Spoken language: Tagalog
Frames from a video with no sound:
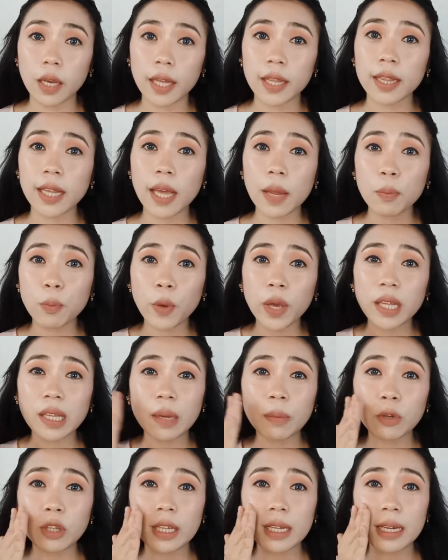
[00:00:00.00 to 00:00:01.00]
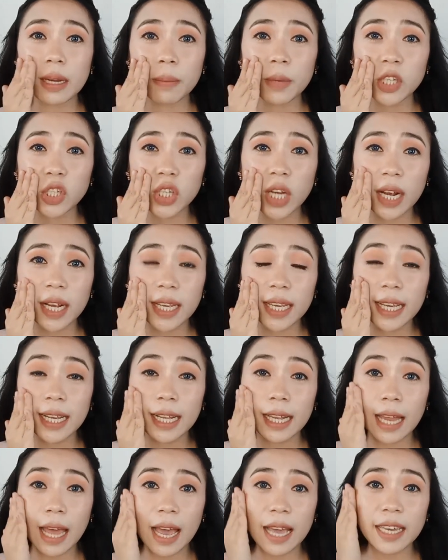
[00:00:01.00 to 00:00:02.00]
and then pwede mo din
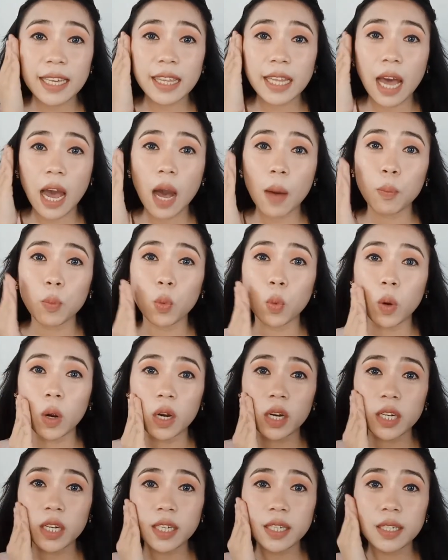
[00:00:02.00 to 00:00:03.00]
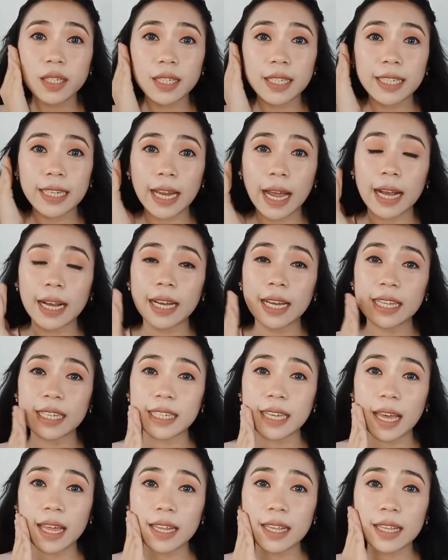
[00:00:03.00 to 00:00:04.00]
i-apply upward ng
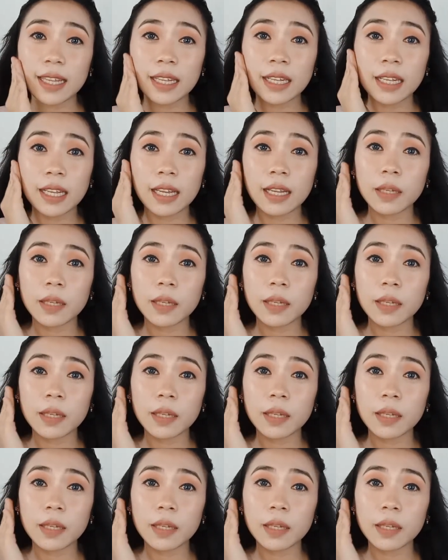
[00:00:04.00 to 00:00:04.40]
ganyan.